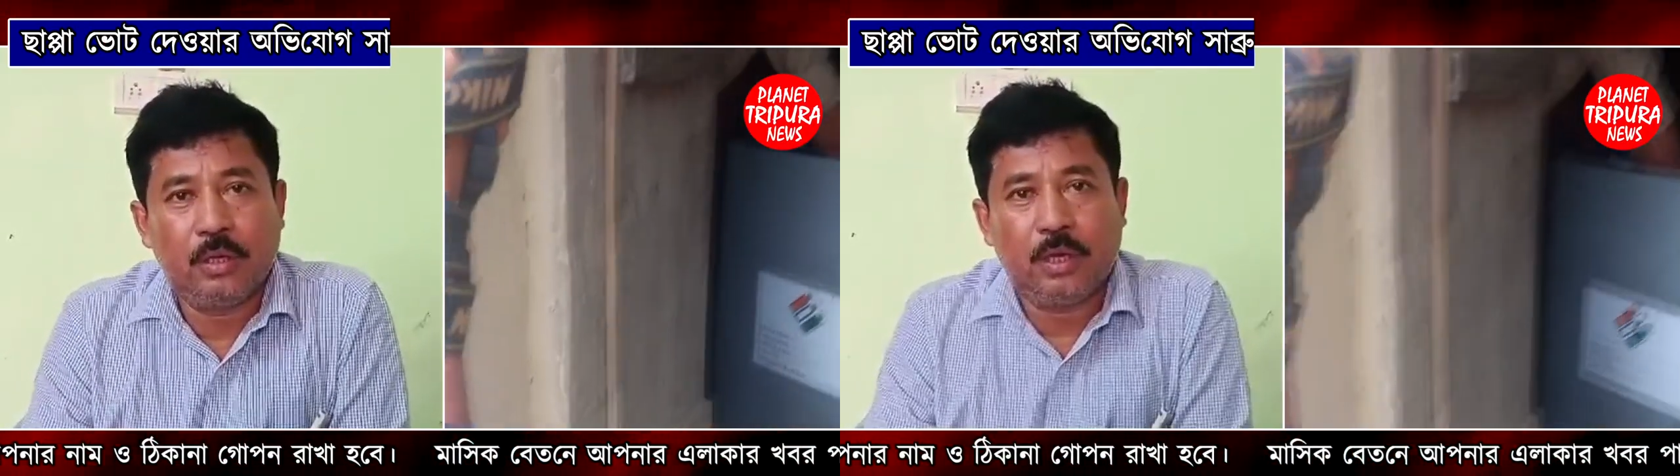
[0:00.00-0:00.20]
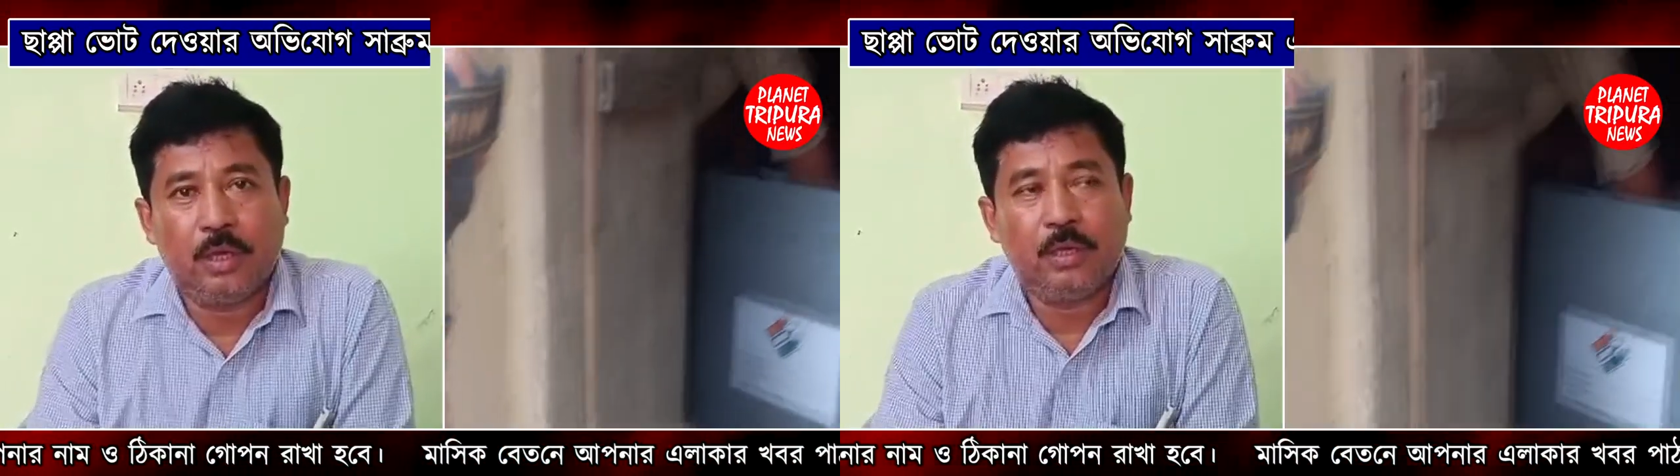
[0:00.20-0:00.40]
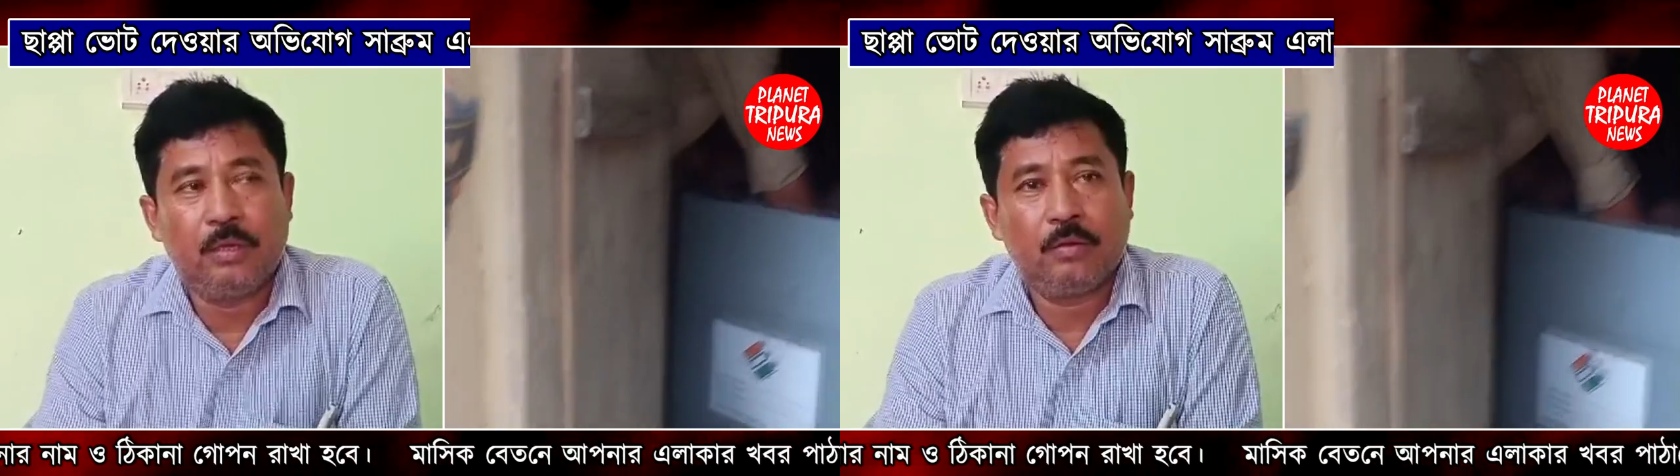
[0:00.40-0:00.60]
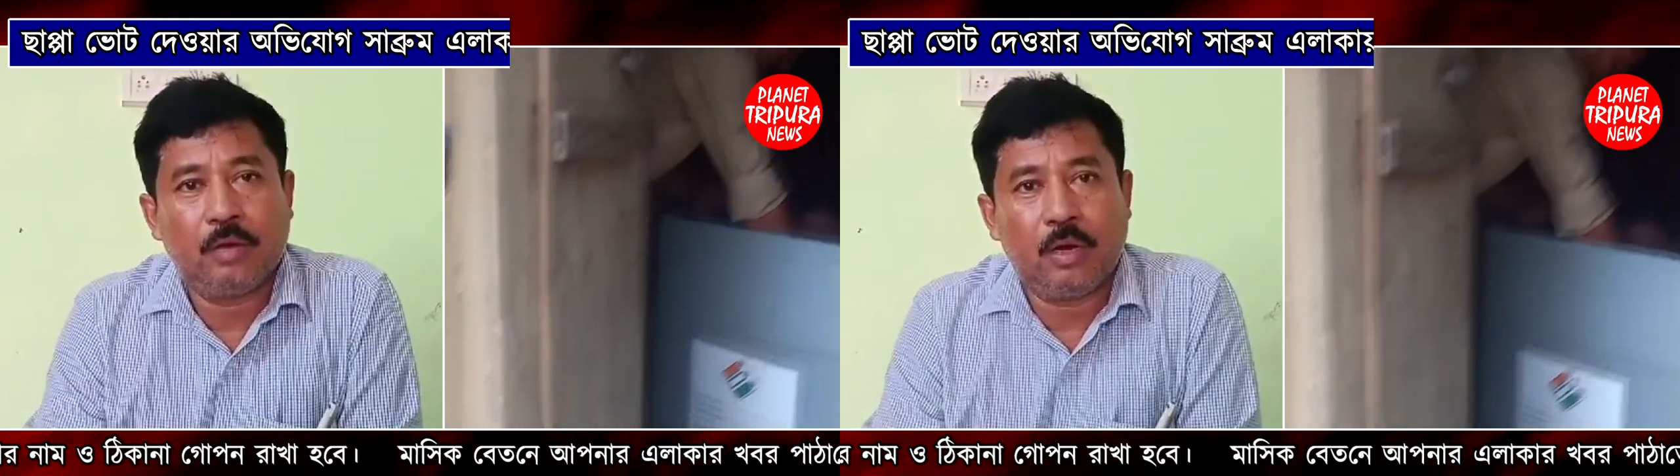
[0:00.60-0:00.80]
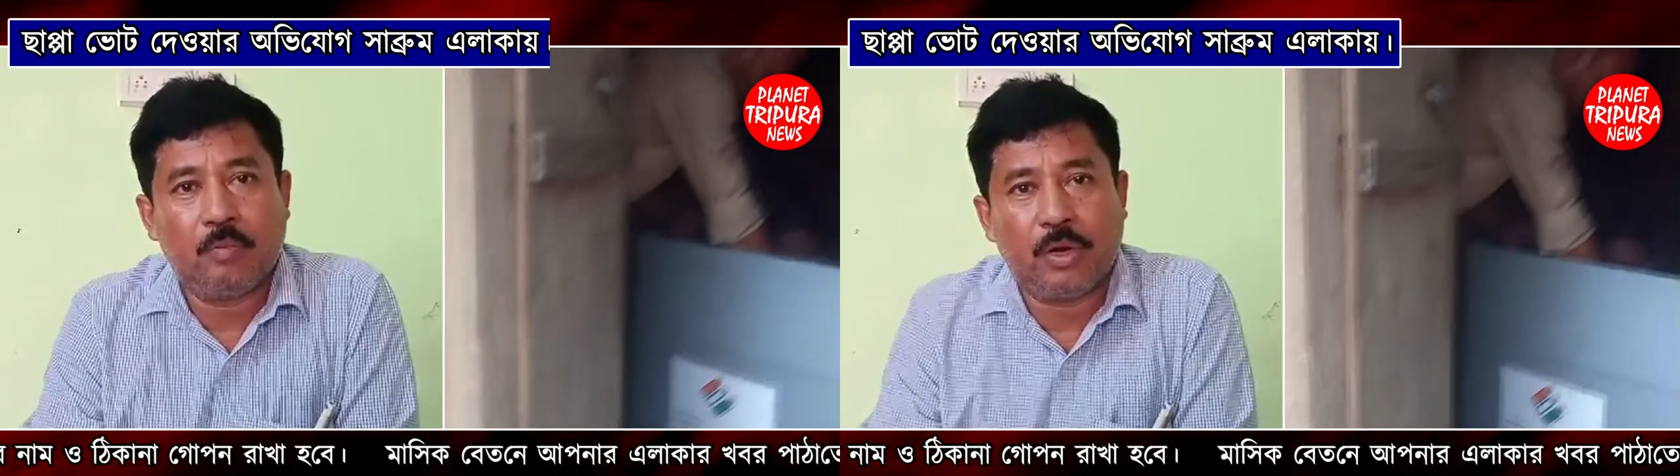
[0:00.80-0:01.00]
এই
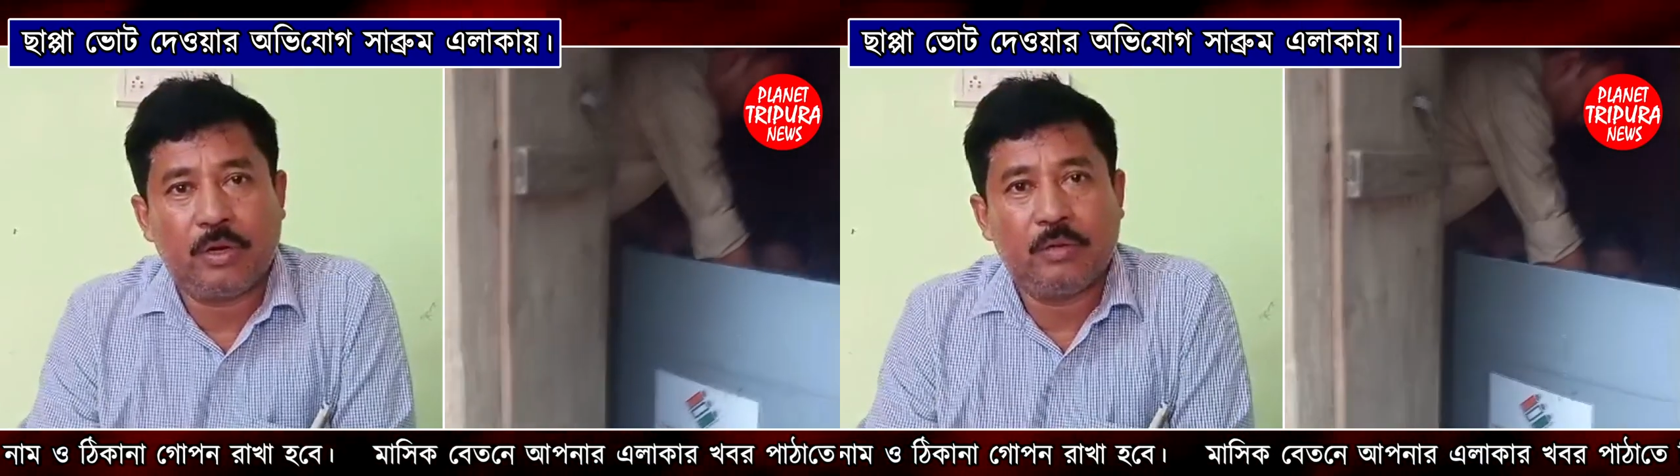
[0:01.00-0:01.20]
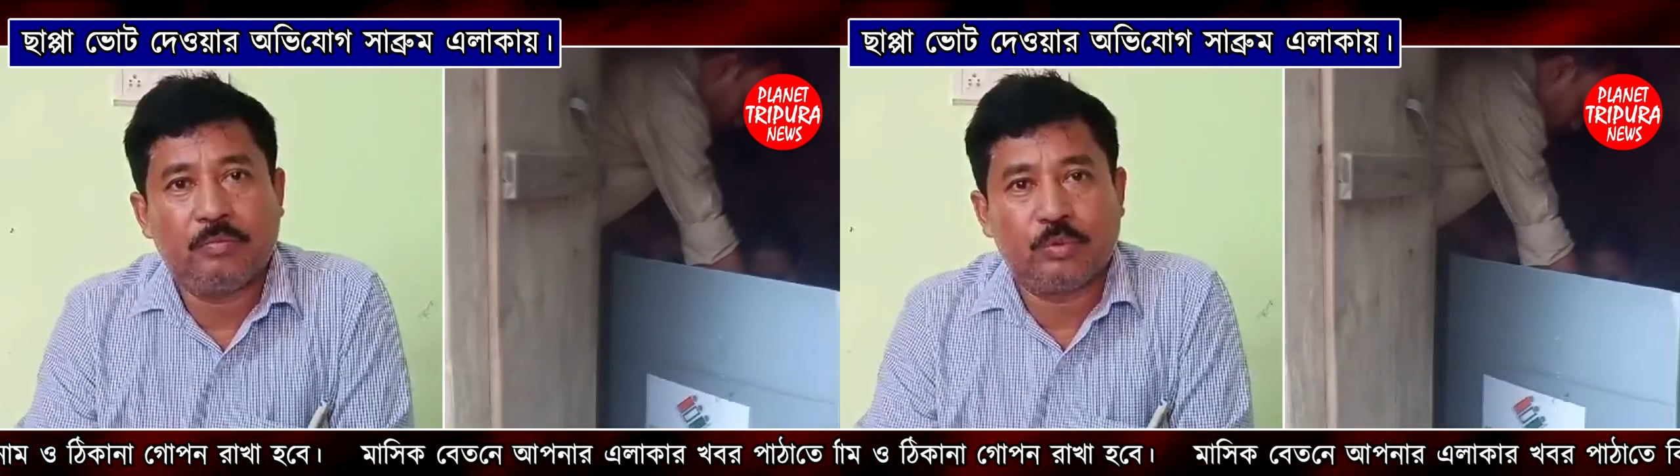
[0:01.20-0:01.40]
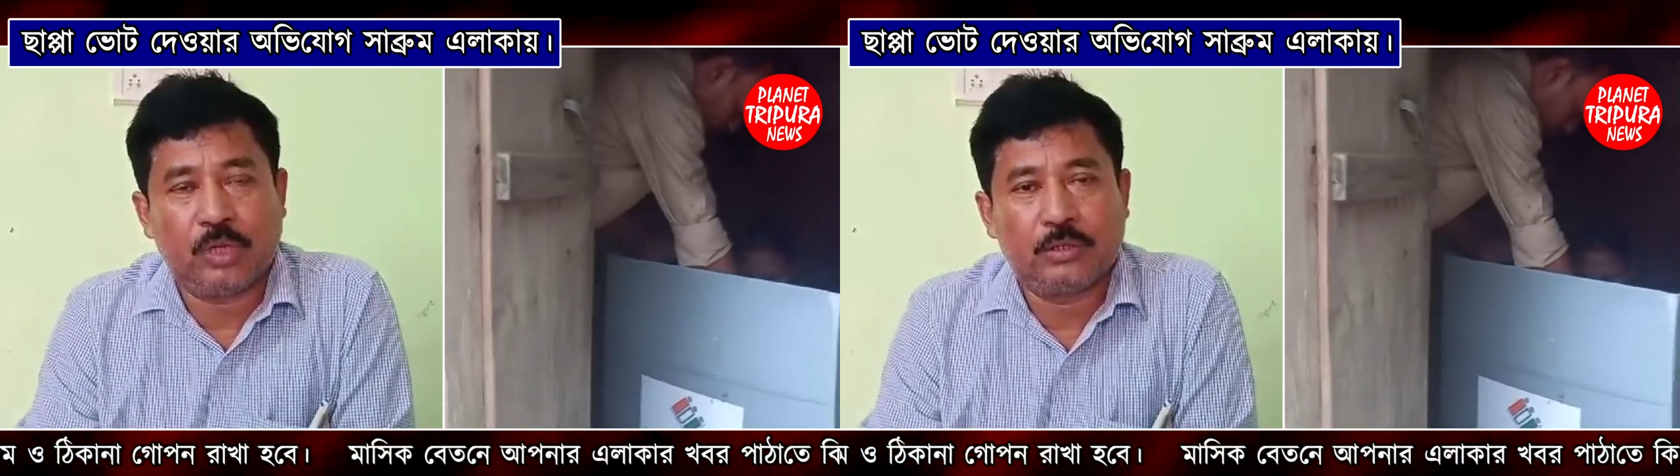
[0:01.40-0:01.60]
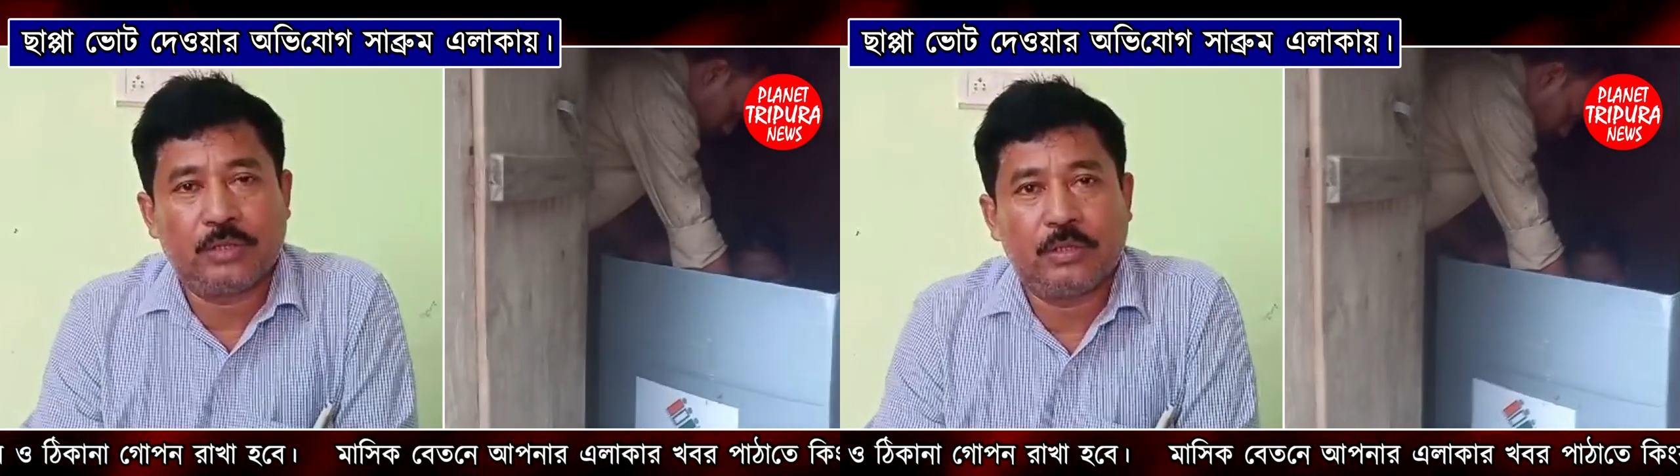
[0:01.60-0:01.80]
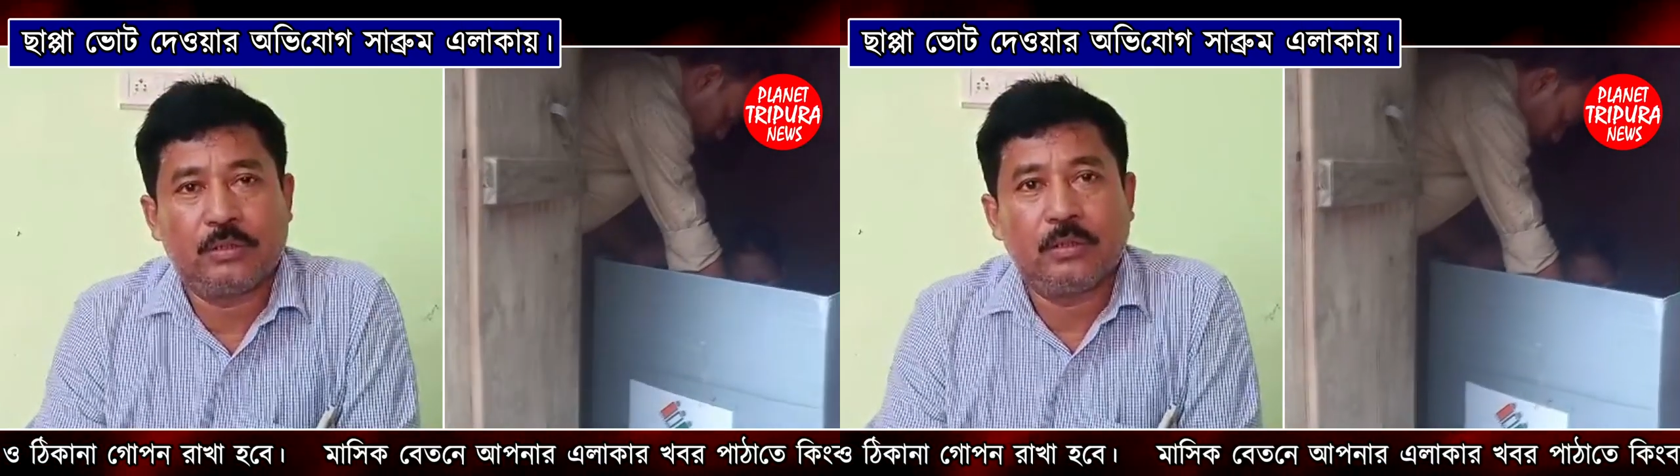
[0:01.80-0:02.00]
বাড়ির ভোটারদের